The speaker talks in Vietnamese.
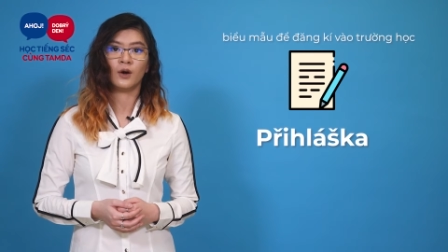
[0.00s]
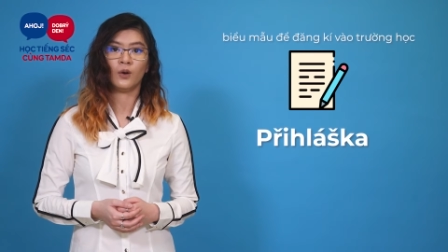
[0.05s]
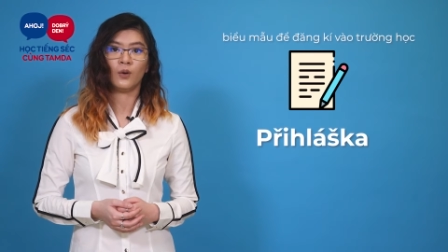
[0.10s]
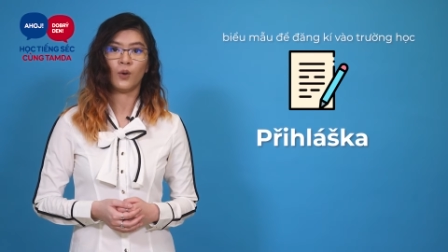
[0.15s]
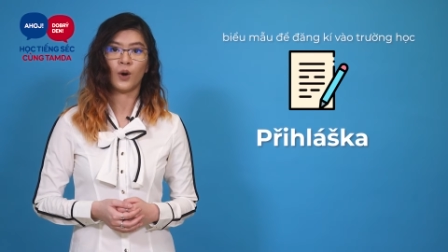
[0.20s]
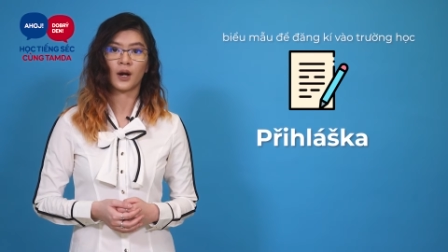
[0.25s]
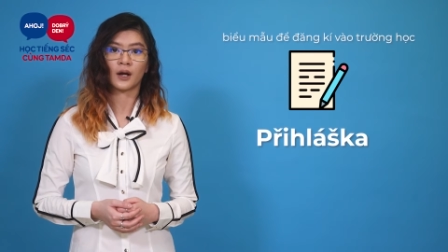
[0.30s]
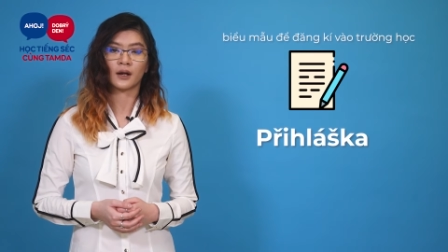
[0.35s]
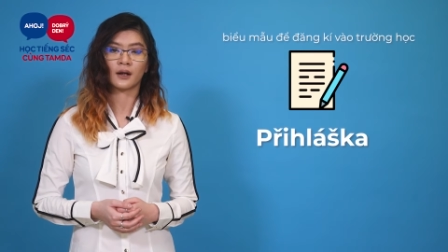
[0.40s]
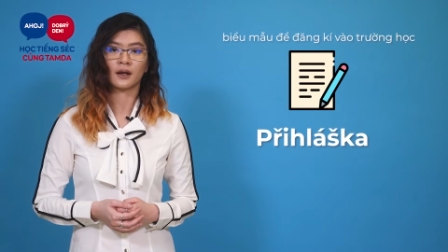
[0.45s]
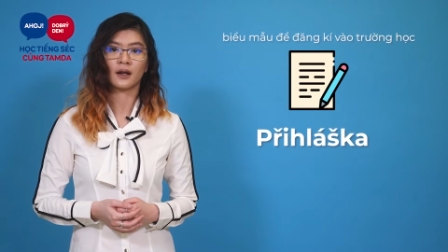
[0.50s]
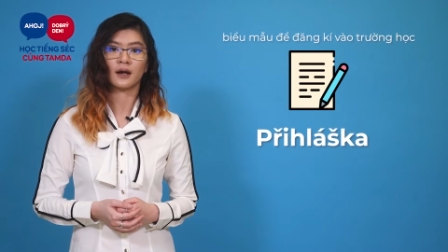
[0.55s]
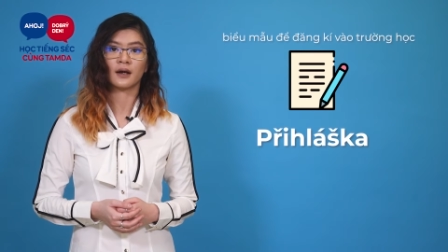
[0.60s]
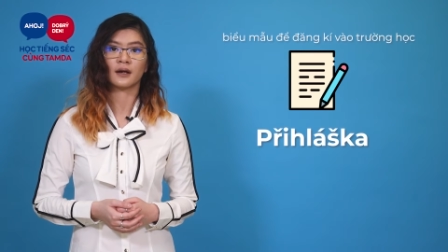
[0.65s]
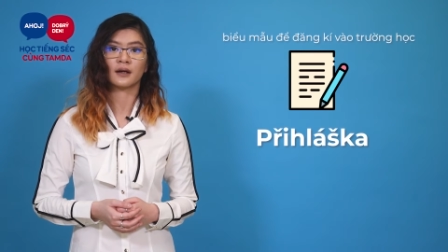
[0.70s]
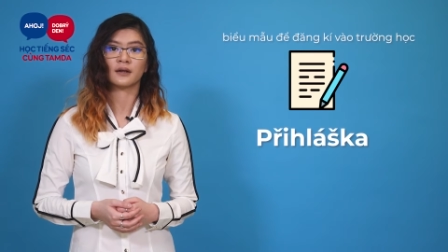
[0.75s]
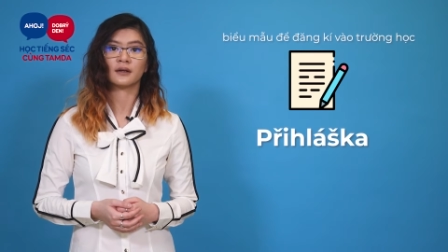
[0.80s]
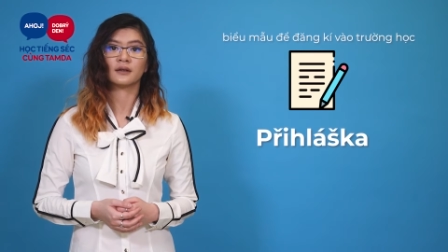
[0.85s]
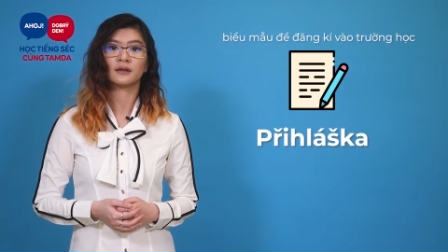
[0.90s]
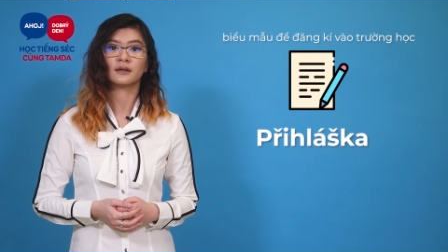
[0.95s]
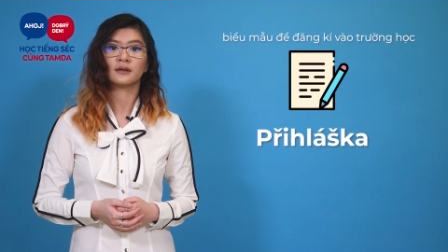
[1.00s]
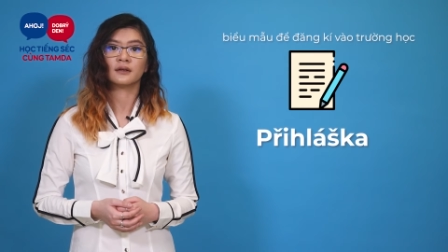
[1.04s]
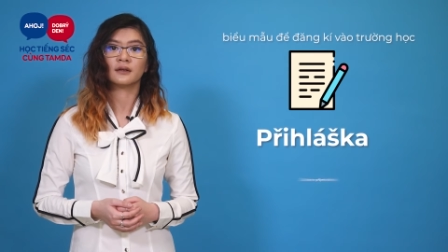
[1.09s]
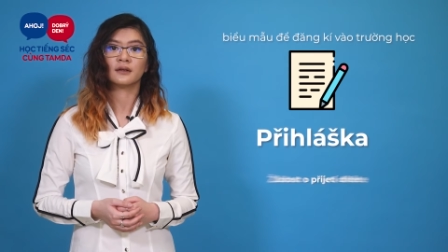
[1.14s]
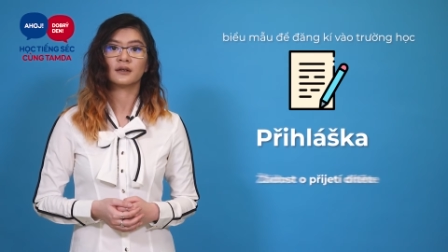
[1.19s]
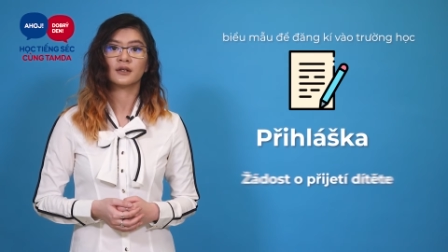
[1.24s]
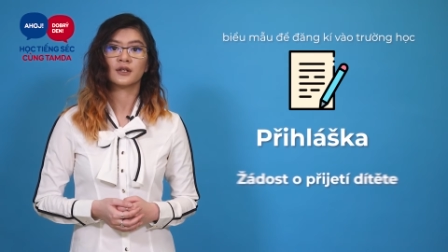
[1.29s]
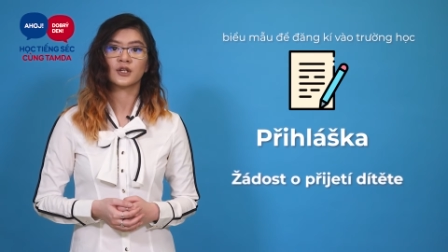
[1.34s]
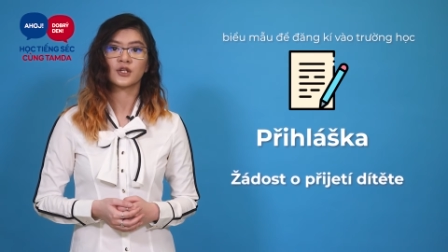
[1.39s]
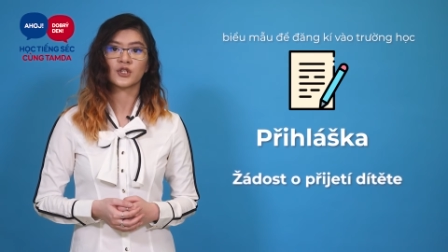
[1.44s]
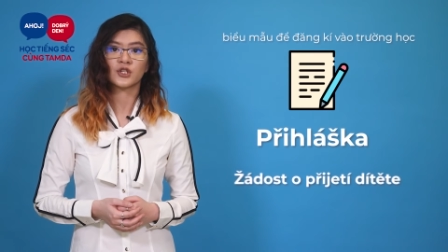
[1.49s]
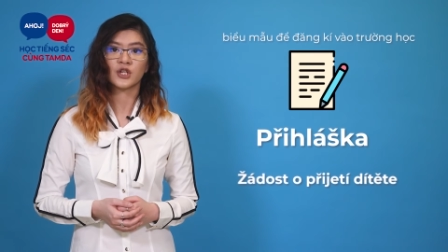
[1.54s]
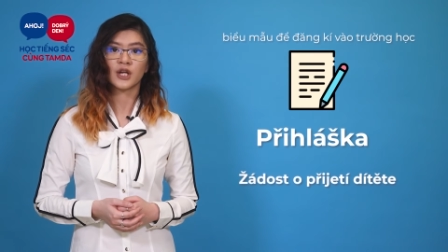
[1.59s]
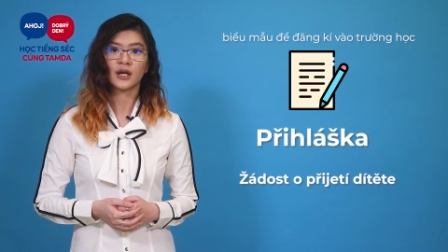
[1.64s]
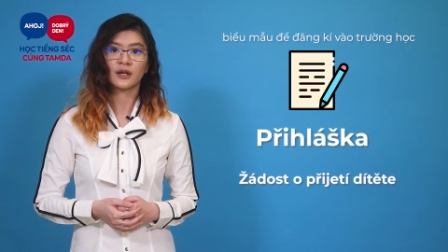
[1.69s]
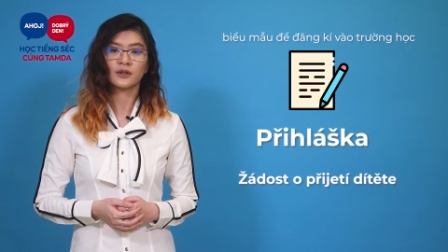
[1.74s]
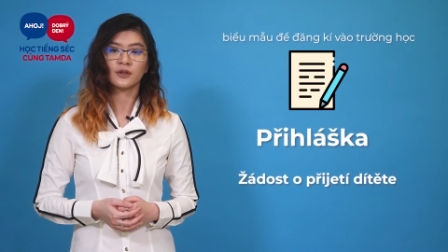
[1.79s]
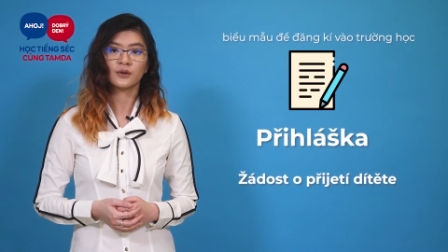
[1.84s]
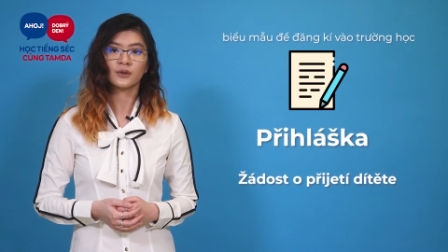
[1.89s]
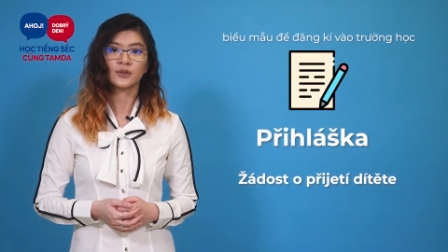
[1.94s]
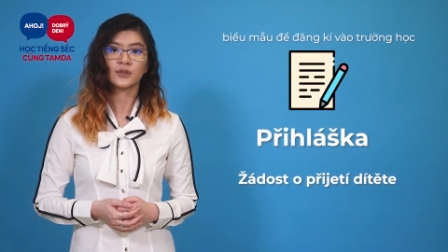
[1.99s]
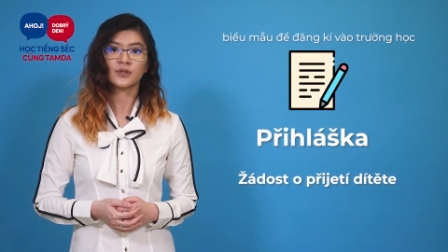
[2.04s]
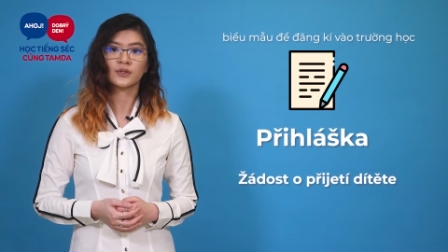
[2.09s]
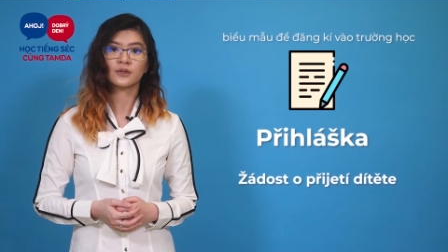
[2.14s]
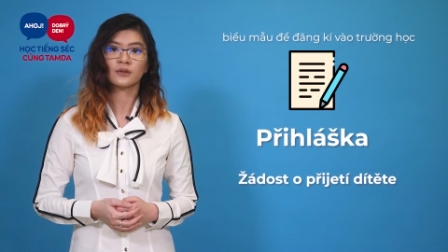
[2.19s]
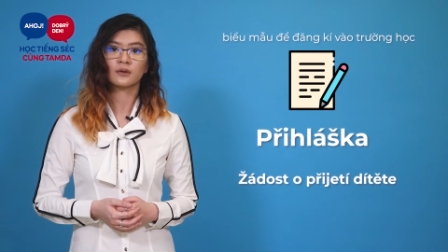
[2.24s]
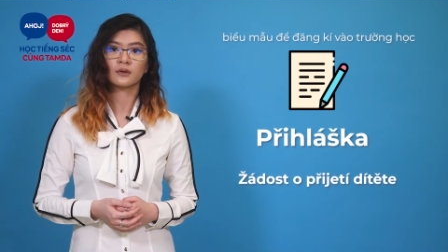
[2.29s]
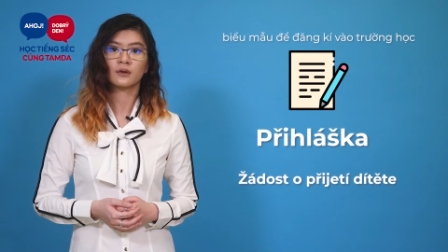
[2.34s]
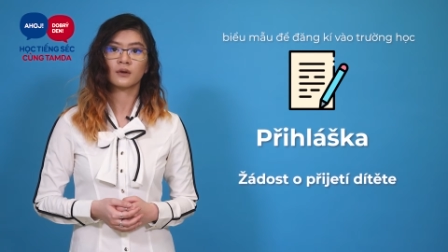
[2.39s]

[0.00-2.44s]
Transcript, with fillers: hoặc là žádost